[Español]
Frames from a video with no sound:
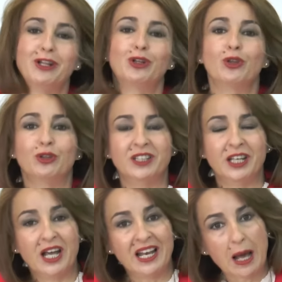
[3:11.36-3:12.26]
Pedrito,
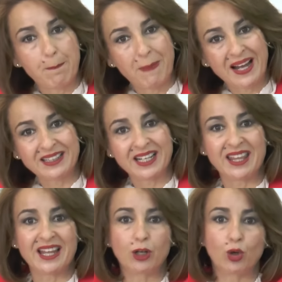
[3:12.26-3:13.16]
donde la parte
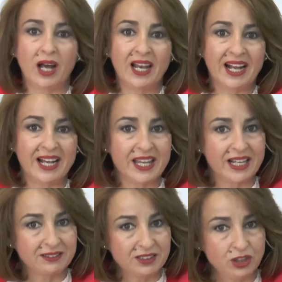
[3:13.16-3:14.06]
que da a la calle
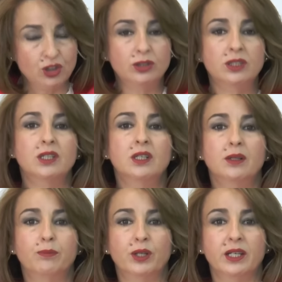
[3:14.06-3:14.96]
Castillo,
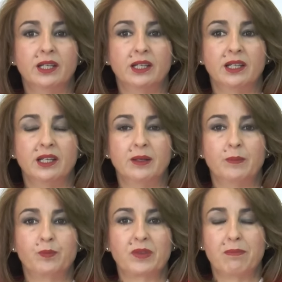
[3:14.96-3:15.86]
pues
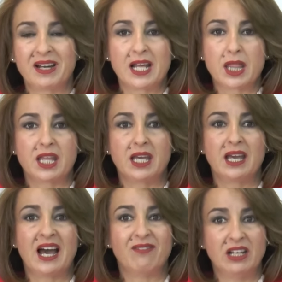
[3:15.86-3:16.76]
van a
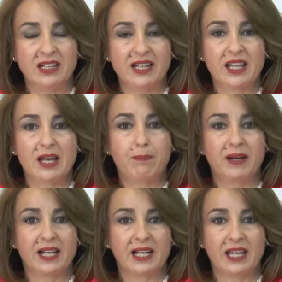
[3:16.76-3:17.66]
ser habilitadas
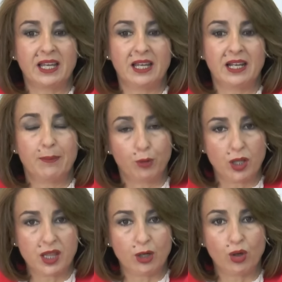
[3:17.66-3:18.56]
para que la
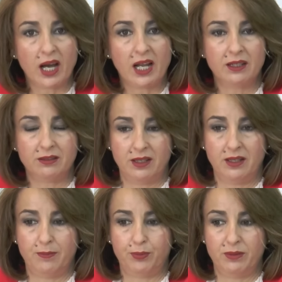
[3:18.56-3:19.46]
policía local
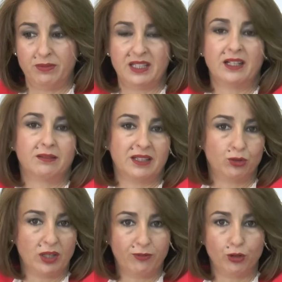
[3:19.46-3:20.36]
eh, pues meta
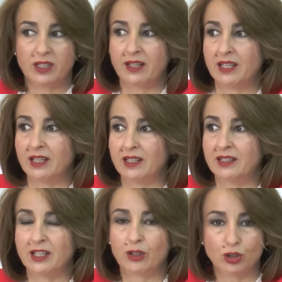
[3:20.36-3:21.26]
tanto la flota de,
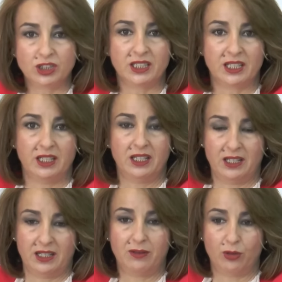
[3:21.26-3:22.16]
de coche
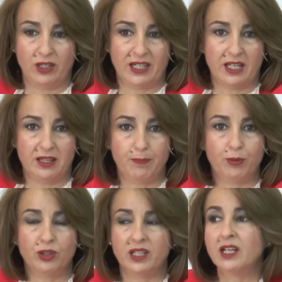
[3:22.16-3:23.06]
que, con la que
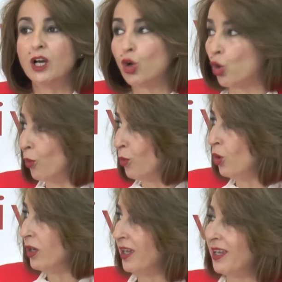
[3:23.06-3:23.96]
dispone
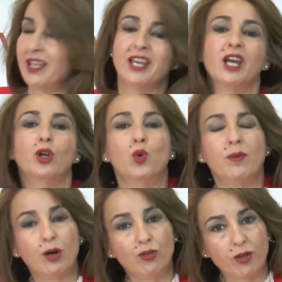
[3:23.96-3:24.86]
como
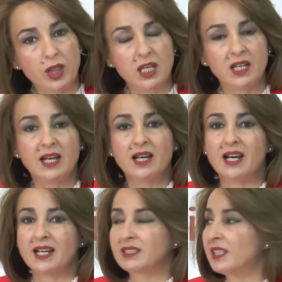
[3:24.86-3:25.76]
nuevas oficinas,
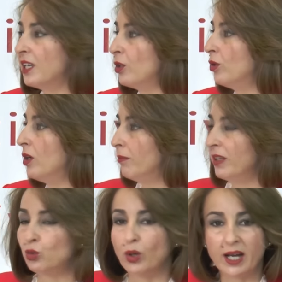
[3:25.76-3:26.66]
aseo,
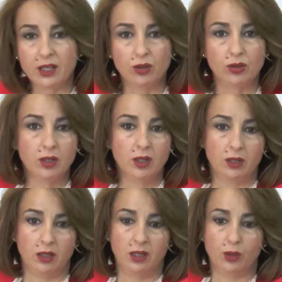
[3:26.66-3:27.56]
vestuarios...
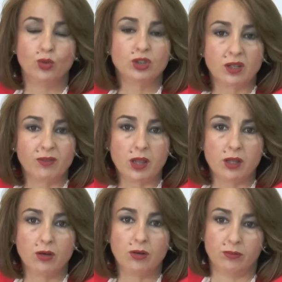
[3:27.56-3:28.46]
Eh, un
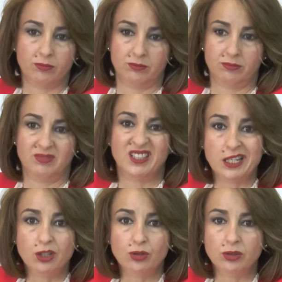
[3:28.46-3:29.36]
servicio mm,
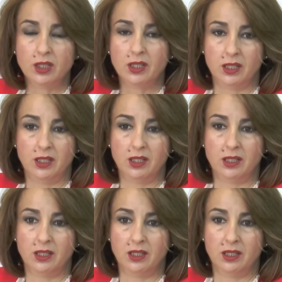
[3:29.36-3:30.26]
digno
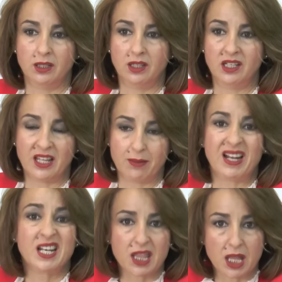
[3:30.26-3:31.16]
y,
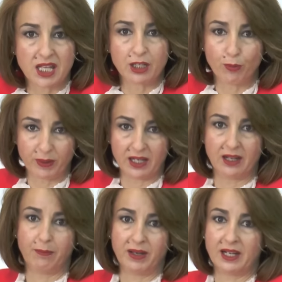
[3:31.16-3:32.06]
además necesario
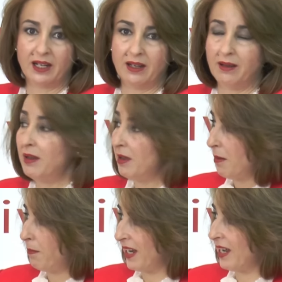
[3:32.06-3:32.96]
para,
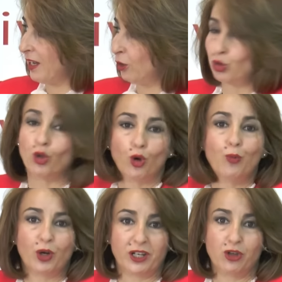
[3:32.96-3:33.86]
para, todos los
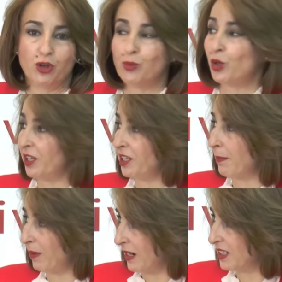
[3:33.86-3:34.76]
mogueños y
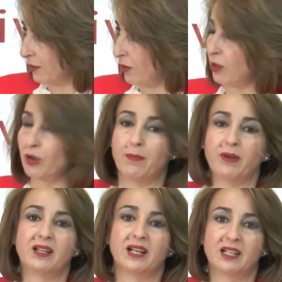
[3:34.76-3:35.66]
mogueñas, para el servicio que
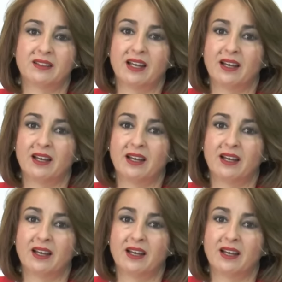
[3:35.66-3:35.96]
prestan